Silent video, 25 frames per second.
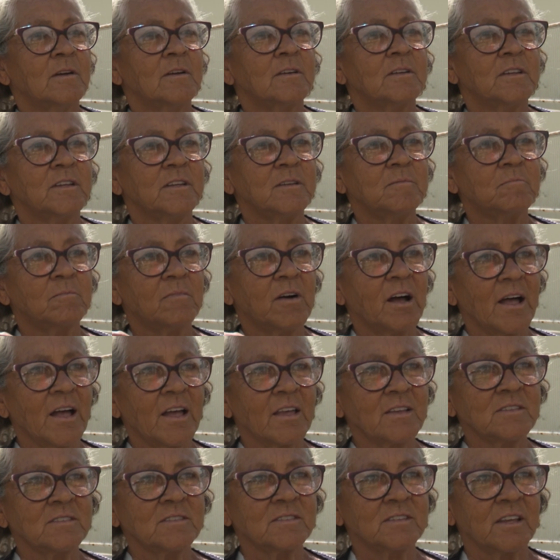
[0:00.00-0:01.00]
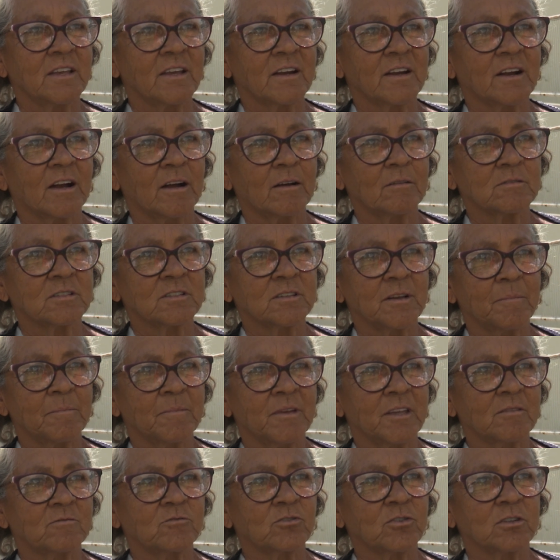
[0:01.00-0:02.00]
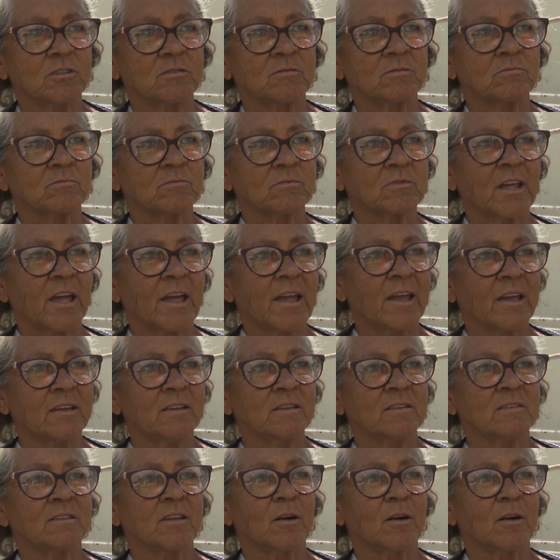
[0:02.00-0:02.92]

E mais é calçamento que não tem,